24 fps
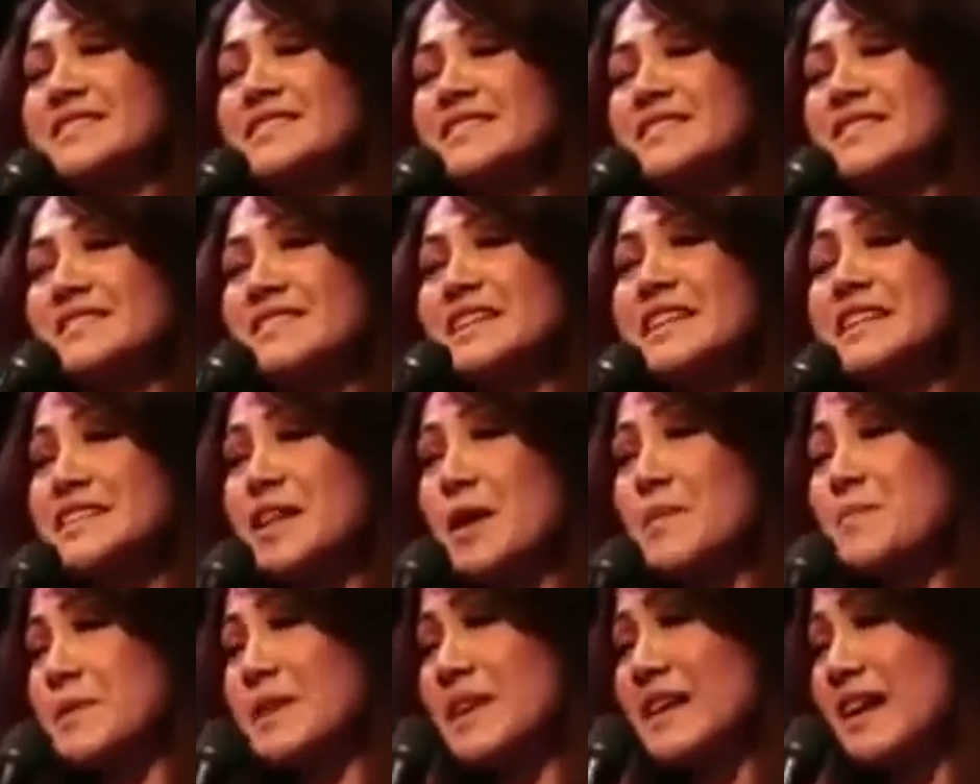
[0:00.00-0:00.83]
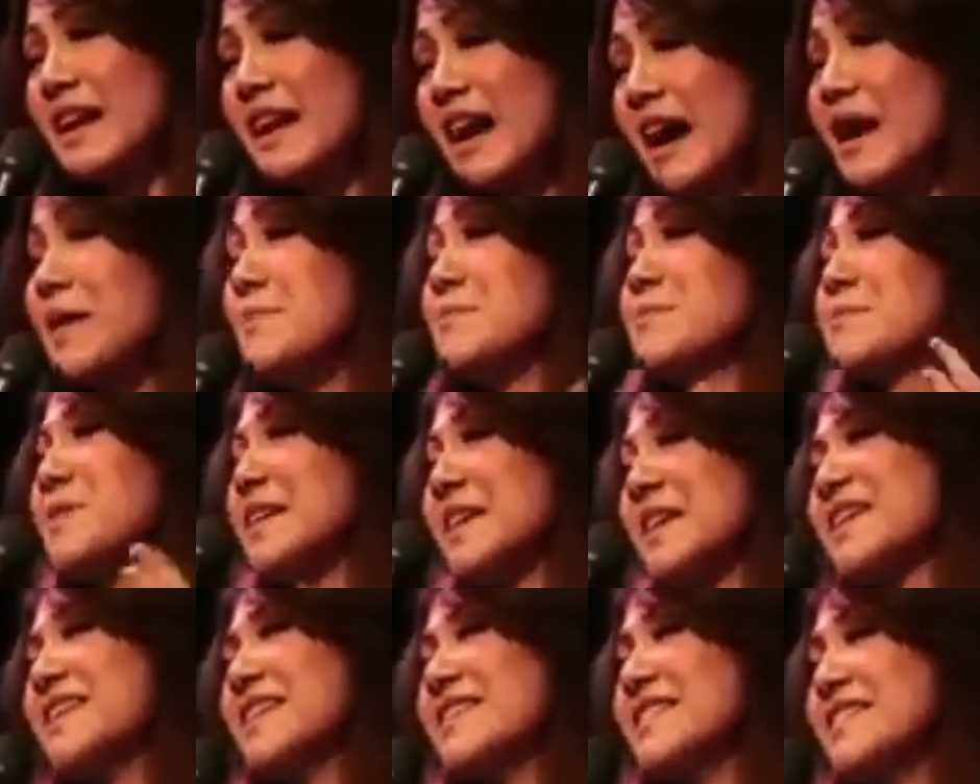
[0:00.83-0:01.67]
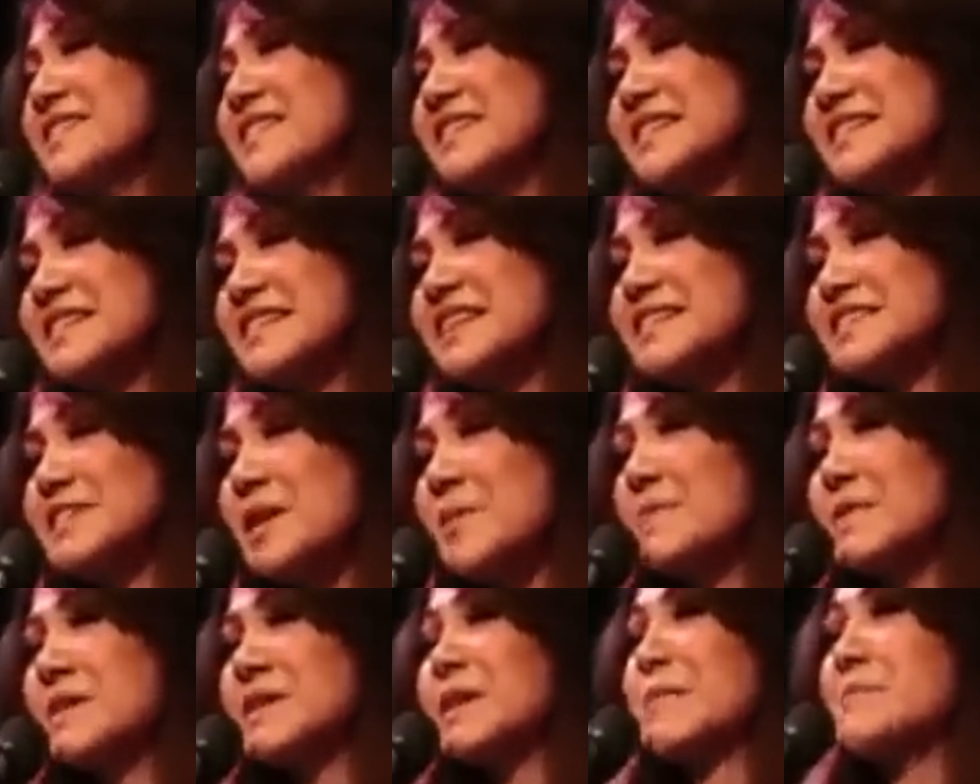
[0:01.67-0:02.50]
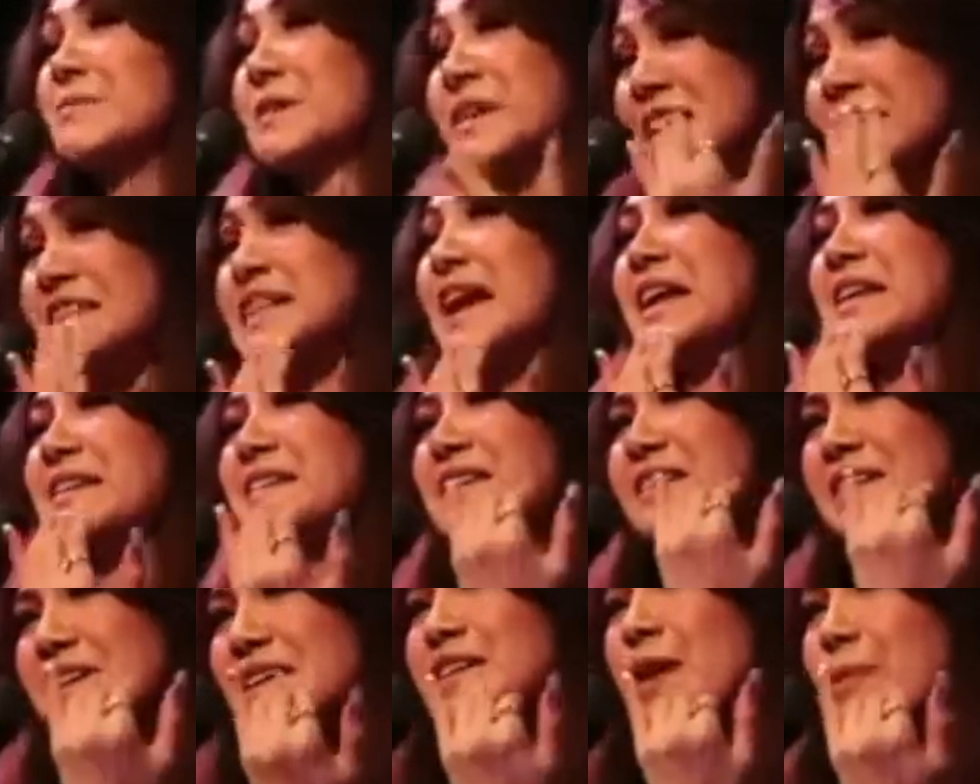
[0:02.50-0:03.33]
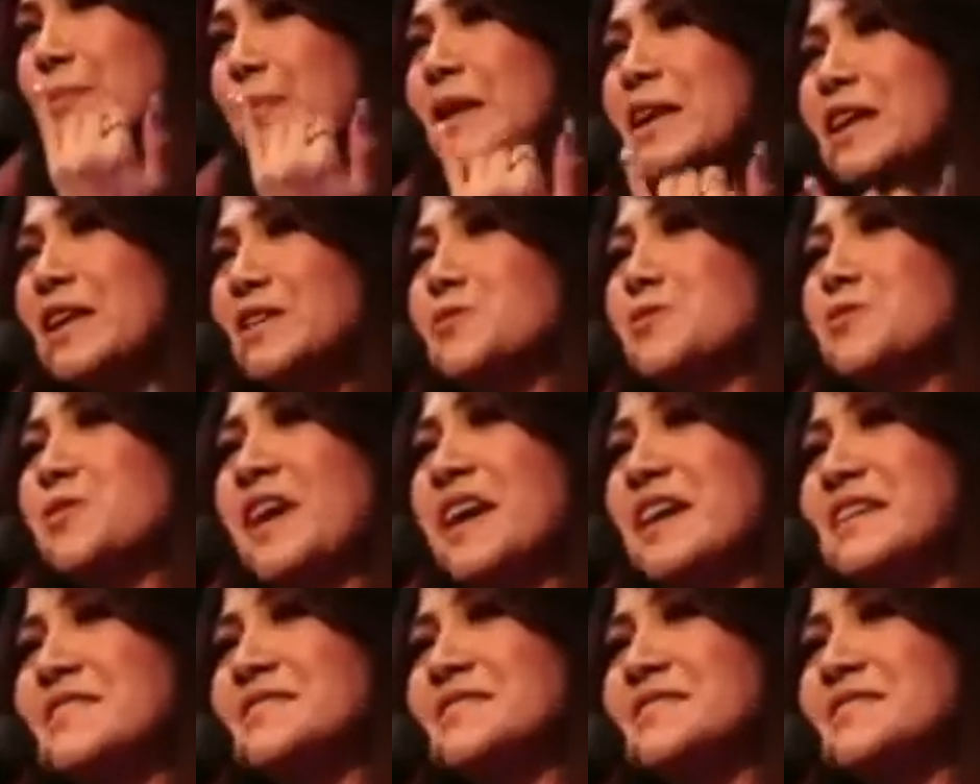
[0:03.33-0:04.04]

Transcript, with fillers: kita pernah ambil, kita pernah berikan kepada Tuhan.